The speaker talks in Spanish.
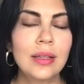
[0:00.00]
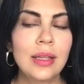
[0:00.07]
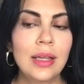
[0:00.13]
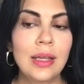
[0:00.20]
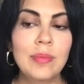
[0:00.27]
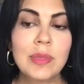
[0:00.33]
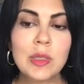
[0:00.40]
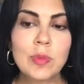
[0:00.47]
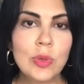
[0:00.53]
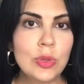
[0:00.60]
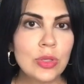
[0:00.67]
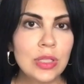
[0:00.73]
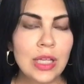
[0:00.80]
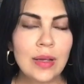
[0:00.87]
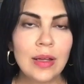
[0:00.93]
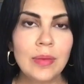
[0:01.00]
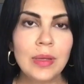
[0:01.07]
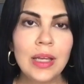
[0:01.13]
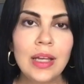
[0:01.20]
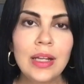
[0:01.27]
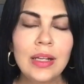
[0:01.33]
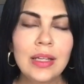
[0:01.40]
Eh, mi esposo estaba
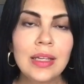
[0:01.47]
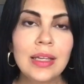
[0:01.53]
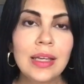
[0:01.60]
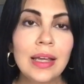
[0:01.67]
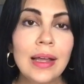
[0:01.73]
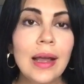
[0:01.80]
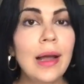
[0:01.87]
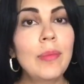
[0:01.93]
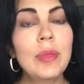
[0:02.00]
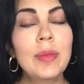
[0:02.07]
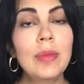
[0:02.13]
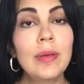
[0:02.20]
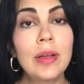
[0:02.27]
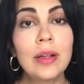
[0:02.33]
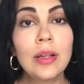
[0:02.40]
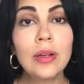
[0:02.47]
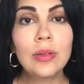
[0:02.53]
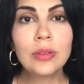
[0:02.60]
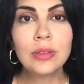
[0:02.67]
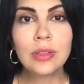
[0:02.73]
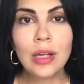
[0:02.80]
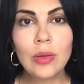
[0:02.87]
bien y que a mí me habían
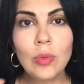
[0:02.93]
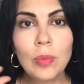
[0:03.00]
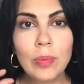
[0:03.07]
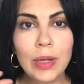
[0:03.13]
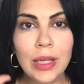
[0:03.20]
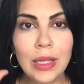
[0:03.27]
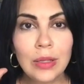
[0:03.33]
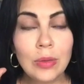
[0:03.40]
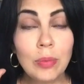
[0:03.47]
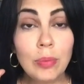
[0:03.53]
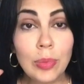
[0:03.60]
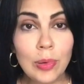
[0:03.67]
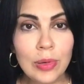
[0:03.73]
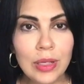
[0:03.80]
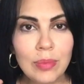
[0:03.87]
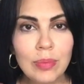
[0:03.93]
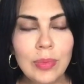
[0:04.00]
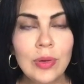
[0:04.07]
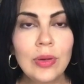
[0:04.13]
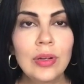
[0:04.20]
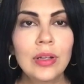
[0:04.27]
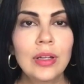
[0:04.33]
encontrado un pequeño
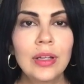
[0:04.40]
pólipo,